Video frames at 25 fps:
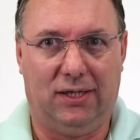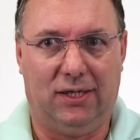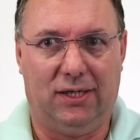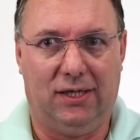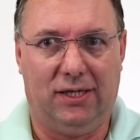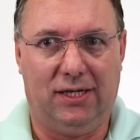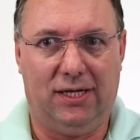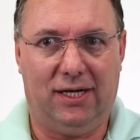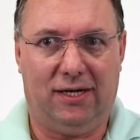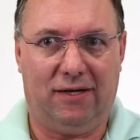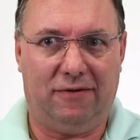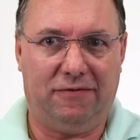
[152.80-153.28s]

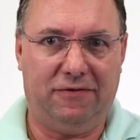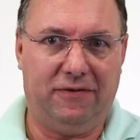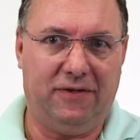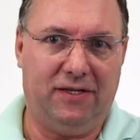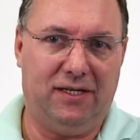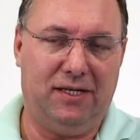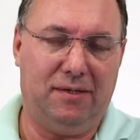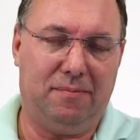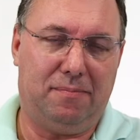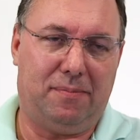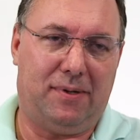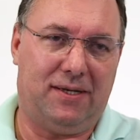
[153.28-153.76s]
E alla
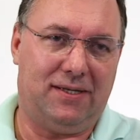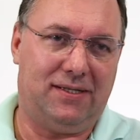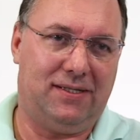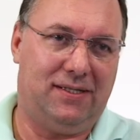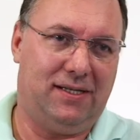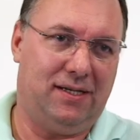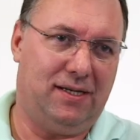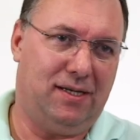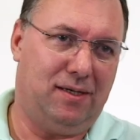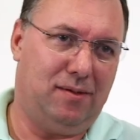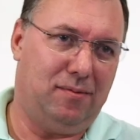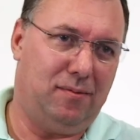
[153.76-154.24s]
fine
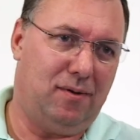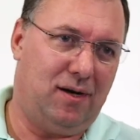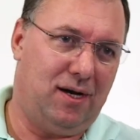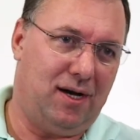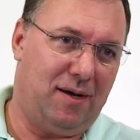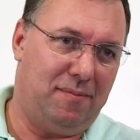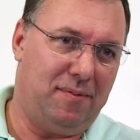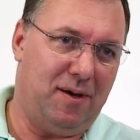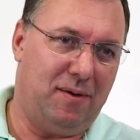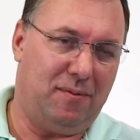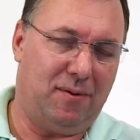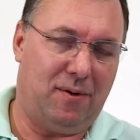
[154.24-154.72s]
passiamo,
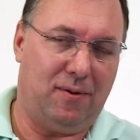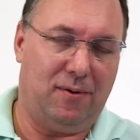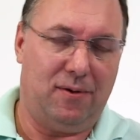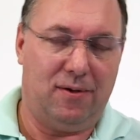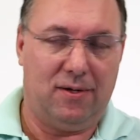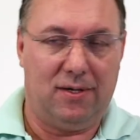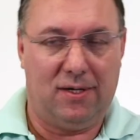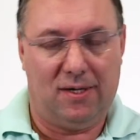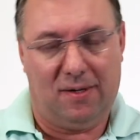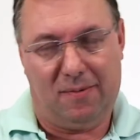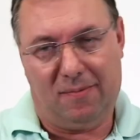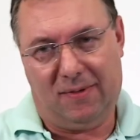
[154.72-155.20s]
abbiamo
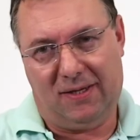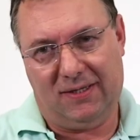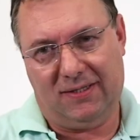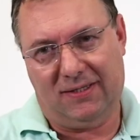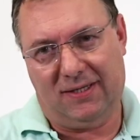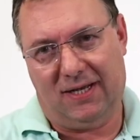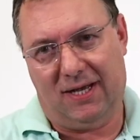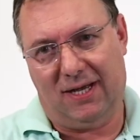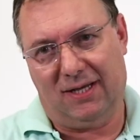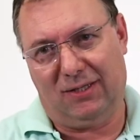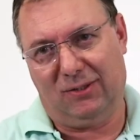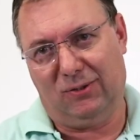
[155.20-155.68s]

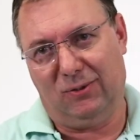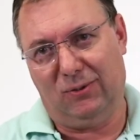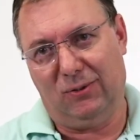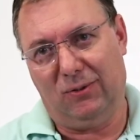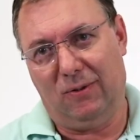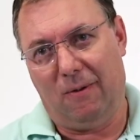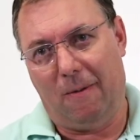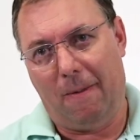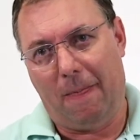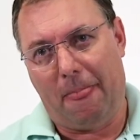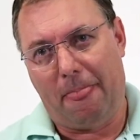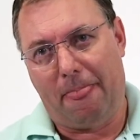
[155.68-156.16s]
passato